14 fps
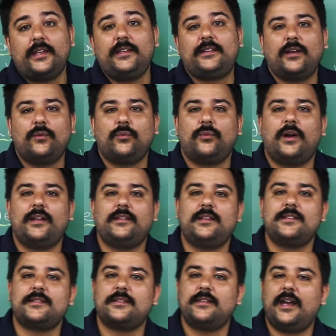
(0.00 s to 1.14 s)
Então, a
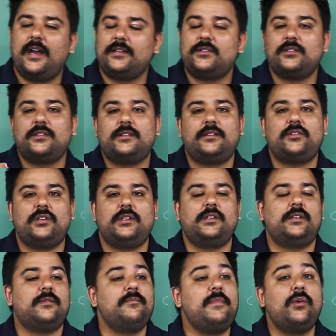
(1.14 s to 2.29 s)
densidade
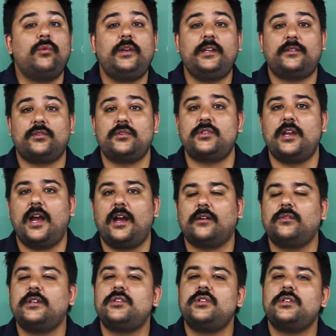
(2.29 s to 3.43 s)
de mil litros de
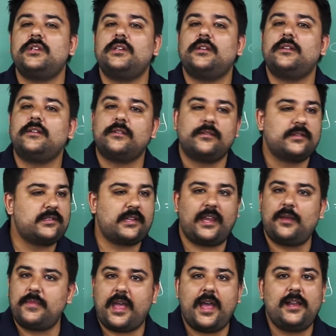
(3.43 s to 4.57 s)
água e de 100
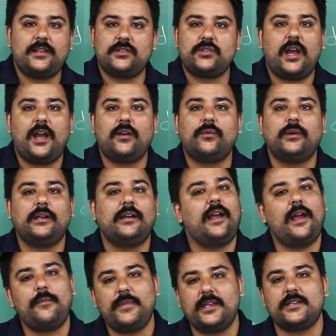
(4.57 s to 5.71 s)
ml de água
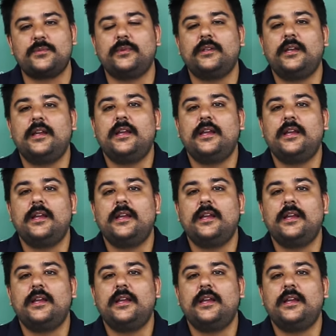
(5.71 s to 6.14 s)
é a mesma,